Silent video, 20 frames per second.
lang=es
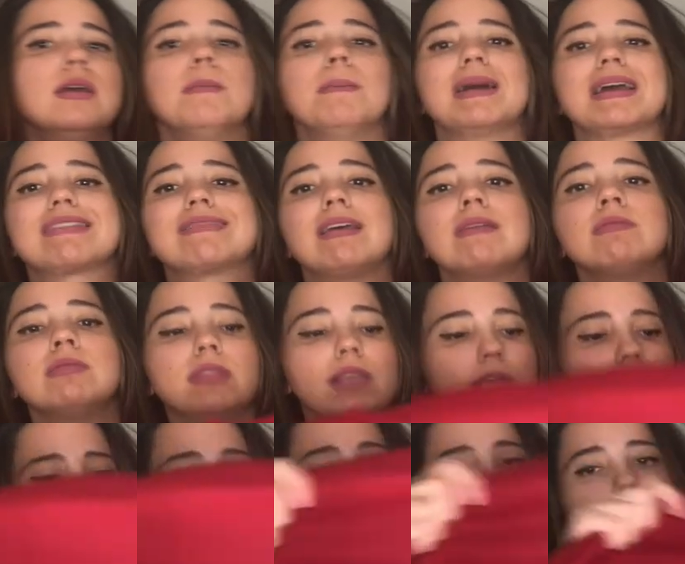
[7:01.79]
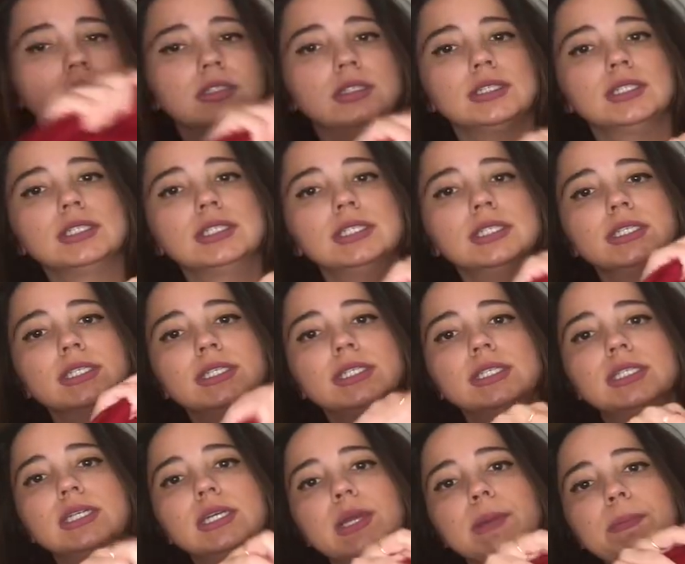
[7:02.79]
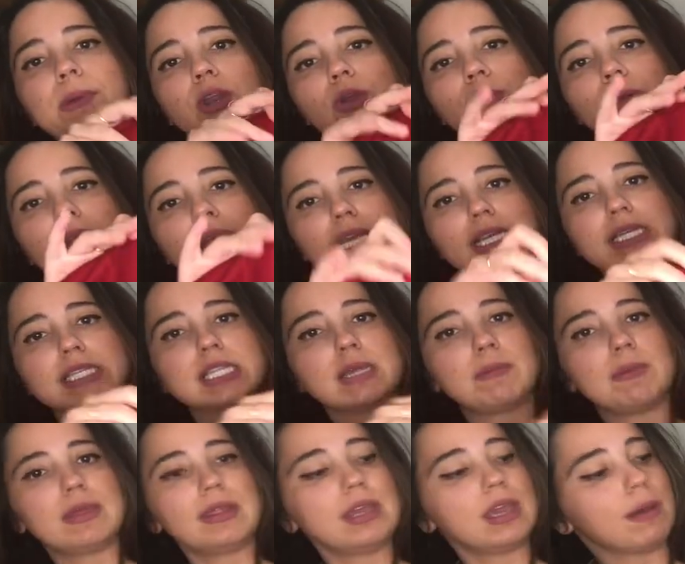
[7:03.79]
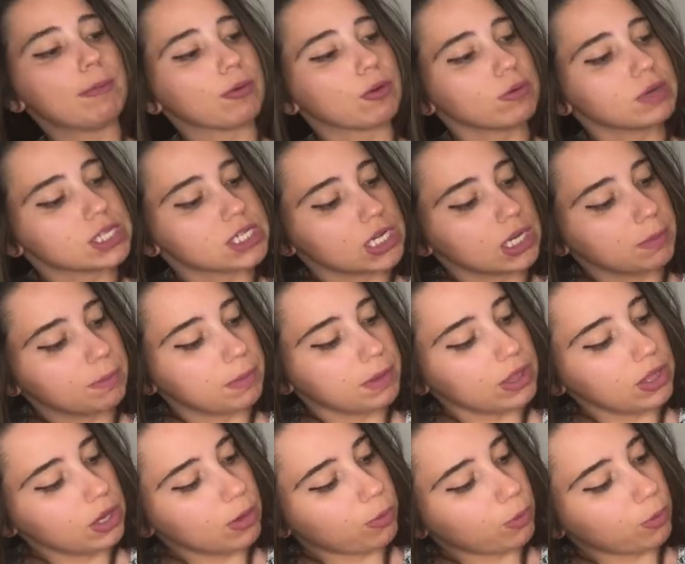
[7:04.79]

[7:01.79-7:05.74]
bastante calor. Pero me la quise pedir, aproveché el pedido